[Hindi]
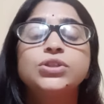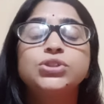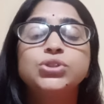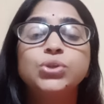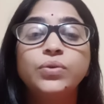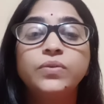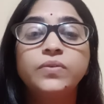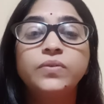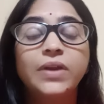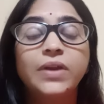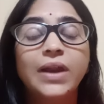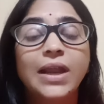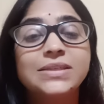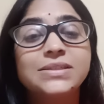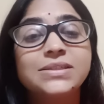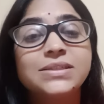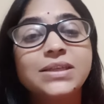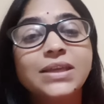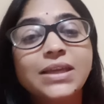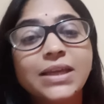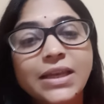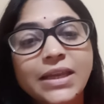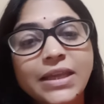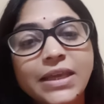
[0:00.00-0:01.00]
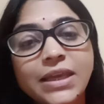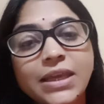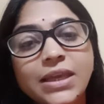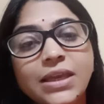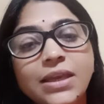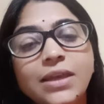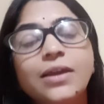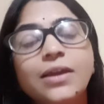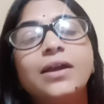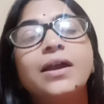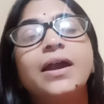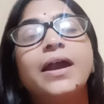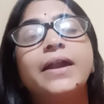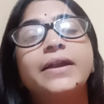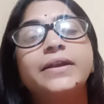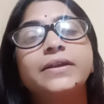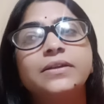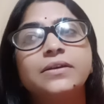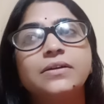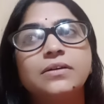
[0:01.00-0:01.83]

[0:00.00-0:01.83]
जो ड्रास्टिकली एंड